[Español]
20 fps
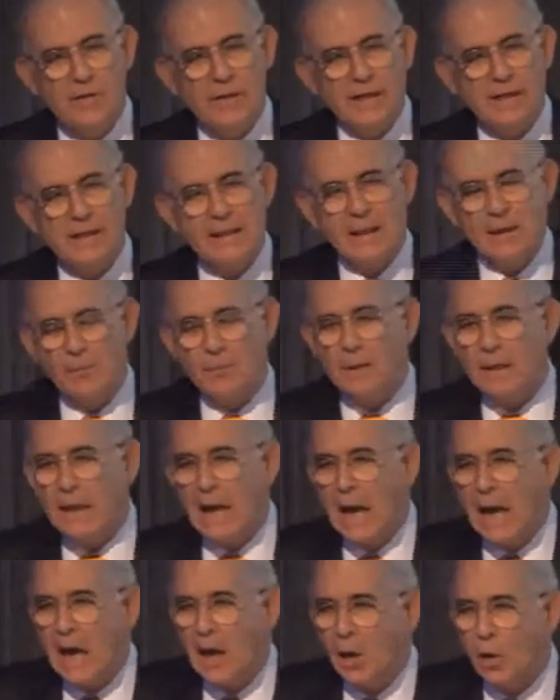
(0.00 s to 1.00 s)
se han
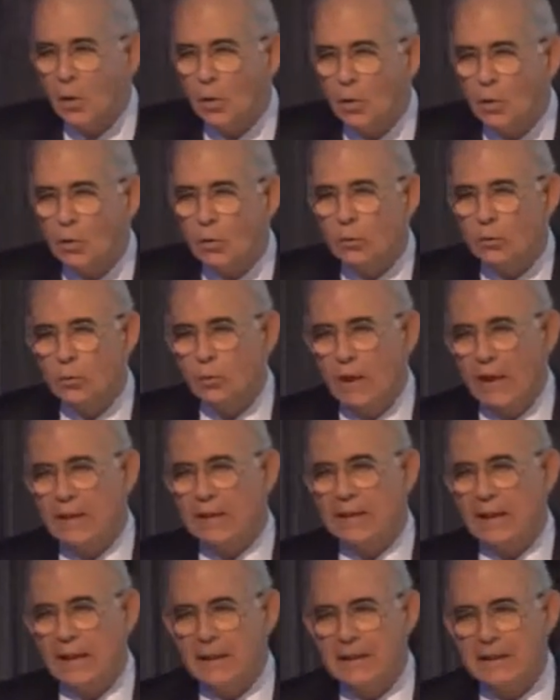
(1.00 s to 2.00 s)
terminado
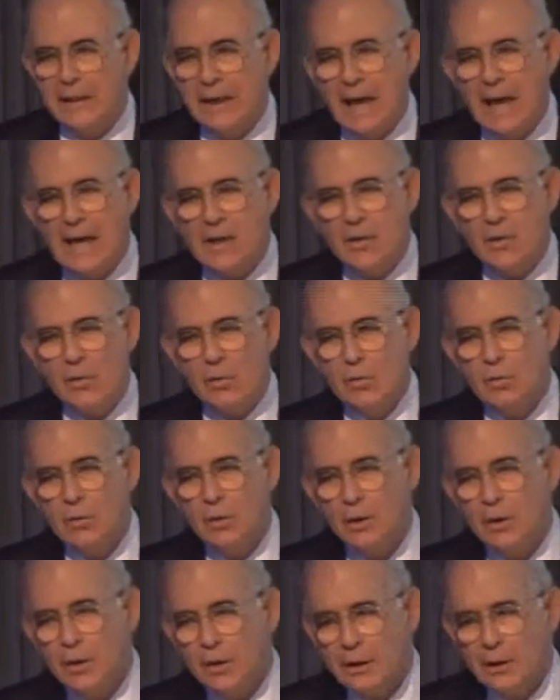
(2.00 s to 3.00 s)
durante este año
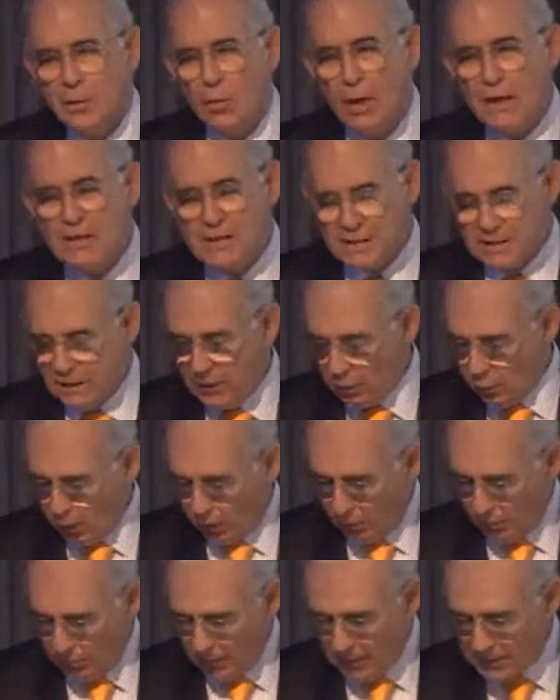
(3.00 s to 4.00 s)
y no han sido
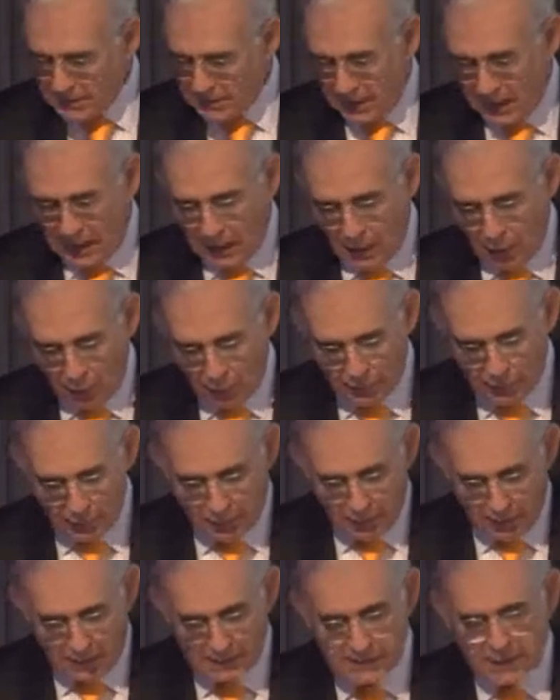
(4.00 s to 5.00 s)
reemplazados ni
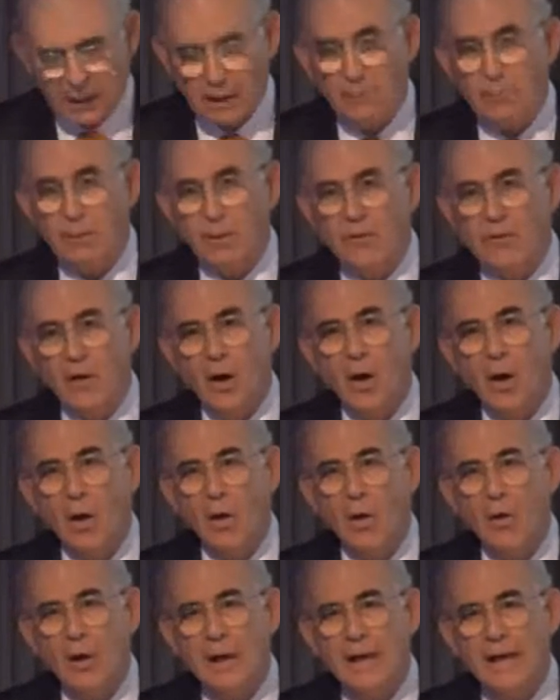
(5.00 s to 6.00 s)
van a ser
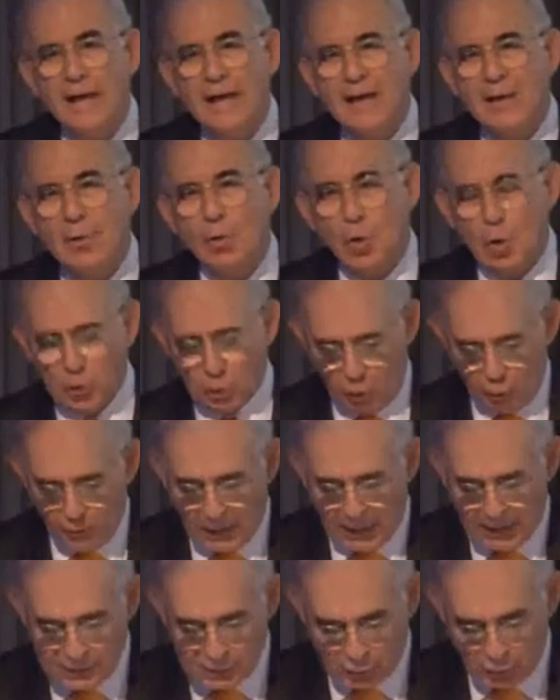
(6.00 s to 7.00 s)
reemplazados en el corto
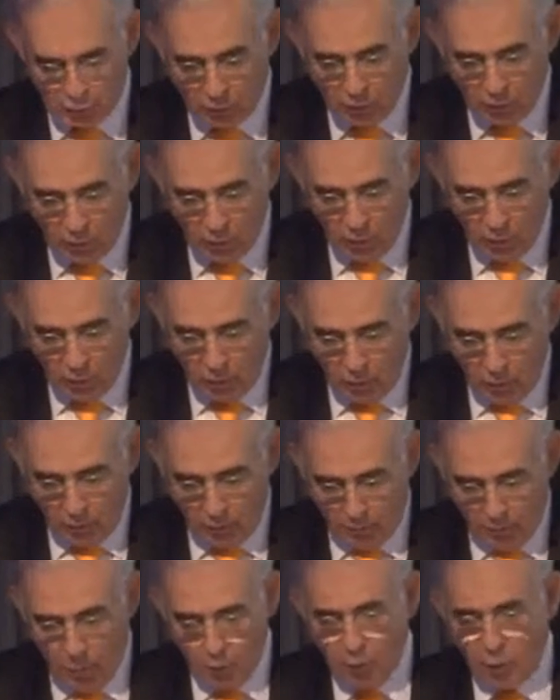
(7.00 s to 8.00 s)
plazo
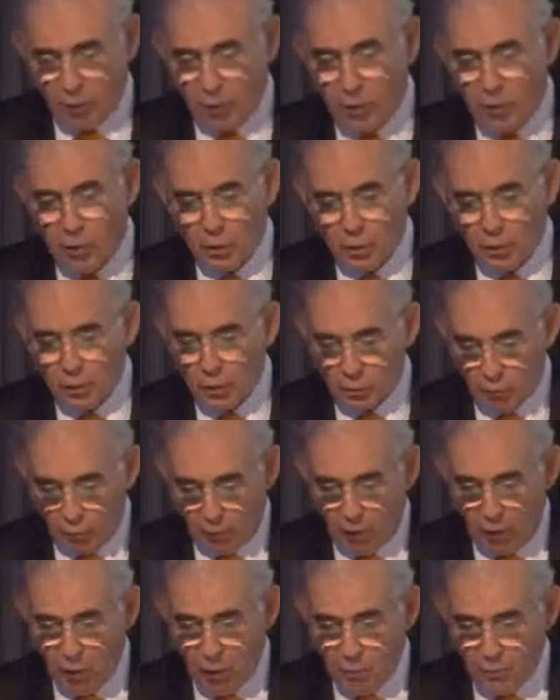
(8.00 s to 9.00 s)
por
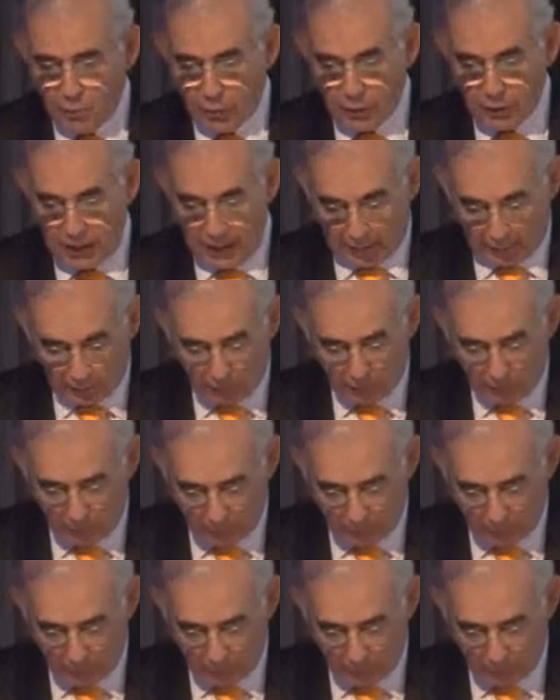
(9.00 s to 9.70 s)
nuevos proyectos.